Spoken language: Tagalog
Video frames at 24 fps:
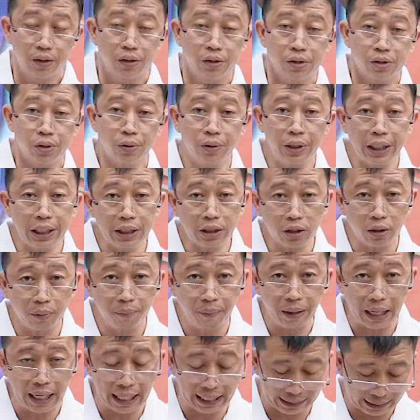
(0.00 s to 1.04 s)
So dito
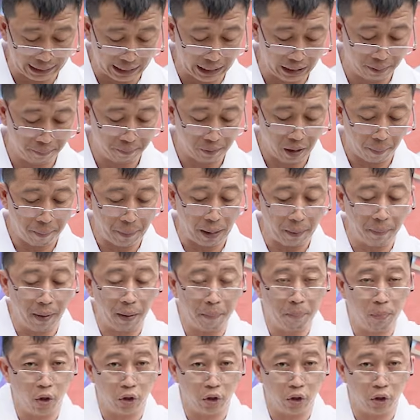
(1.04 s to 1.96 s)
mga katanim, kapag mag